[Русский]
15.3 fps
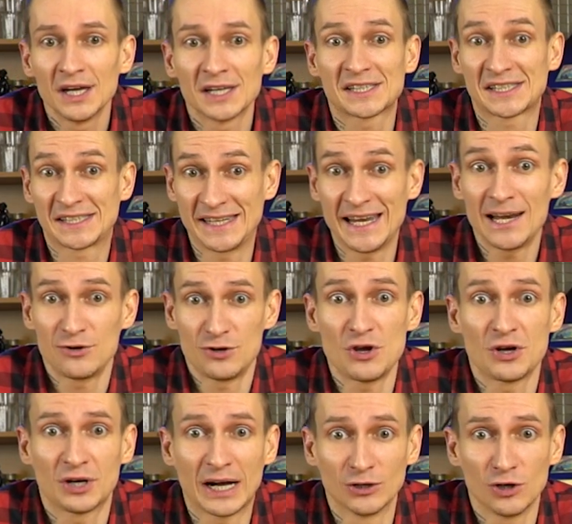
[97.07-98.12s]
с целью
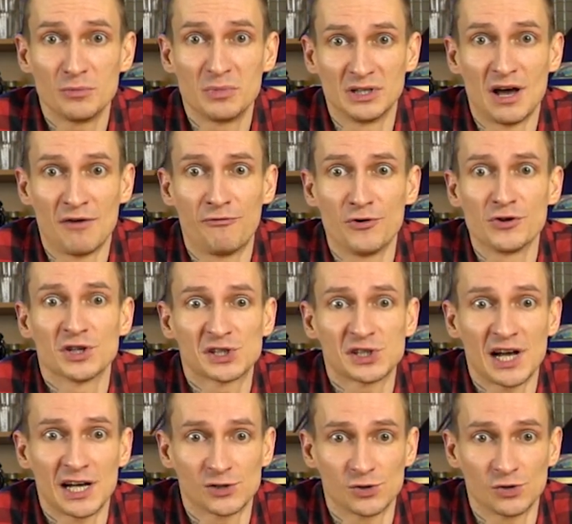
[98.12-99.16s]
ее экономии на фоне
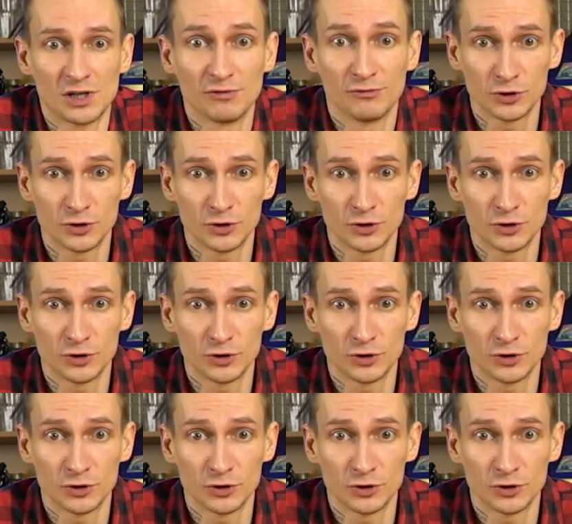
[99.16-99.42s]
засухи.